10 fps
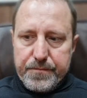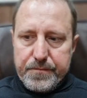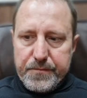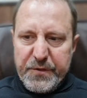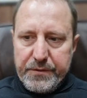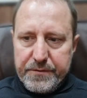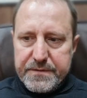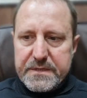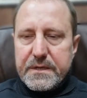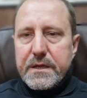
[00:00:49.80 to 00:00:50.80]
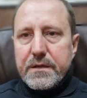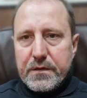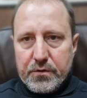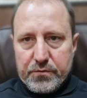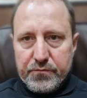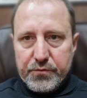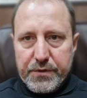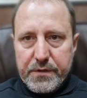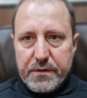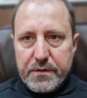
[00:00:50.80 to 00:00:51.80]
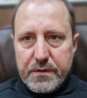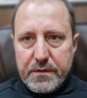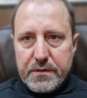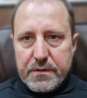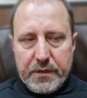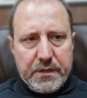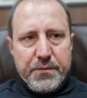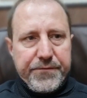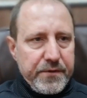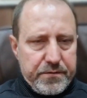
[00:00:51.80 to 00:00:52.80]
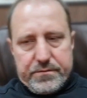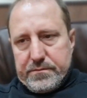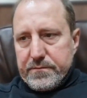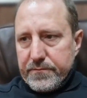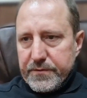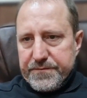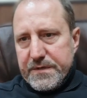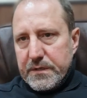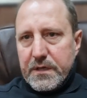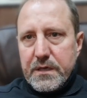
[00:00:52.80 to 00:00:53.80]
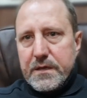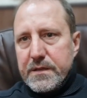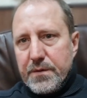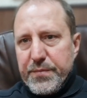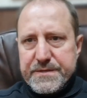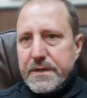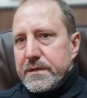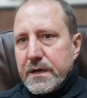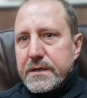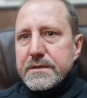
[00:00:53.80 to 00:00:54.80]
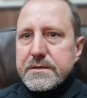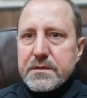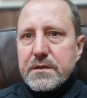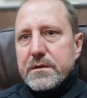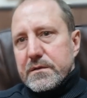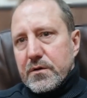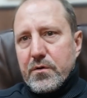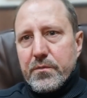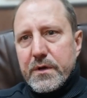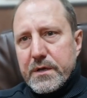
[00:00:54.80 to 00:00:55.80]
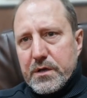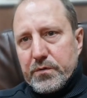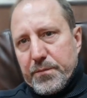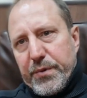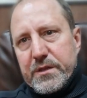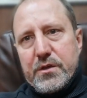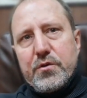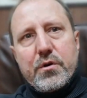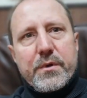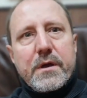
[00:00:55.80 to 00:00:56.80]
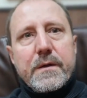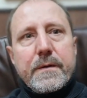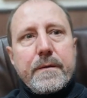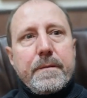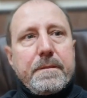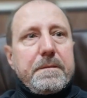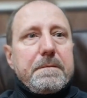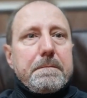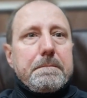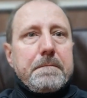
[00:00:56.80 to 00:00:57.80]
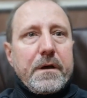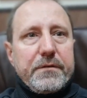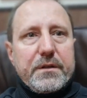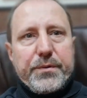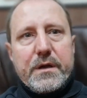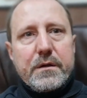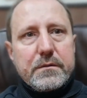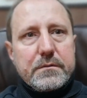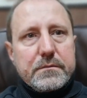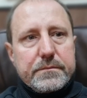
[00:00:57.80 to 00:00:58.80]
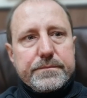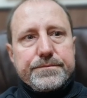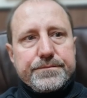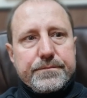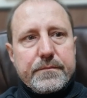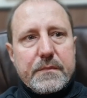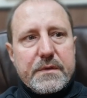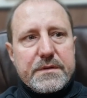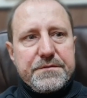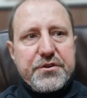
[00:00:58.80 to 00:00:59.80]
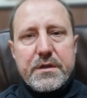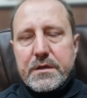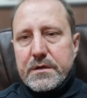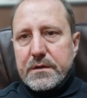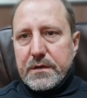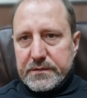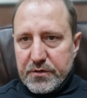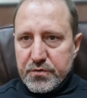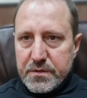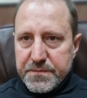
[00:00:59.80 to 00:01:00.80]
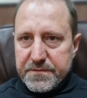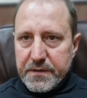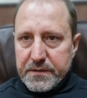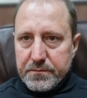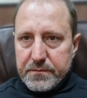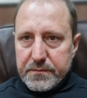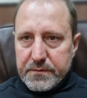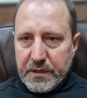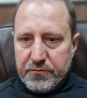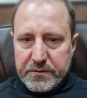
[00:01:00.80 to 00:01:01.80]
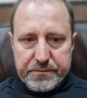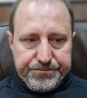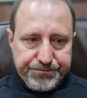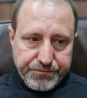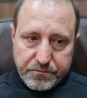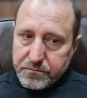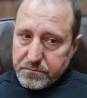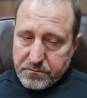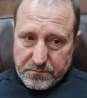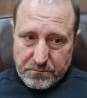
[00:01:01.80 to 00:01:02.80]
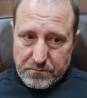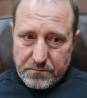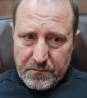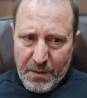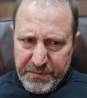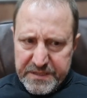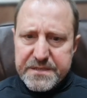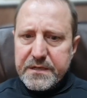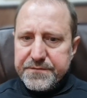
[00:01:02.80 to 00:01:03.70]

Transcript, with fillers: ну, наверное, взросление как внутреннее. Тогда мы ведь вот все такие на пассионарности, на таком каком-то подъеме. Я говорил про свечение отраженным светом. Так вот, мы носили в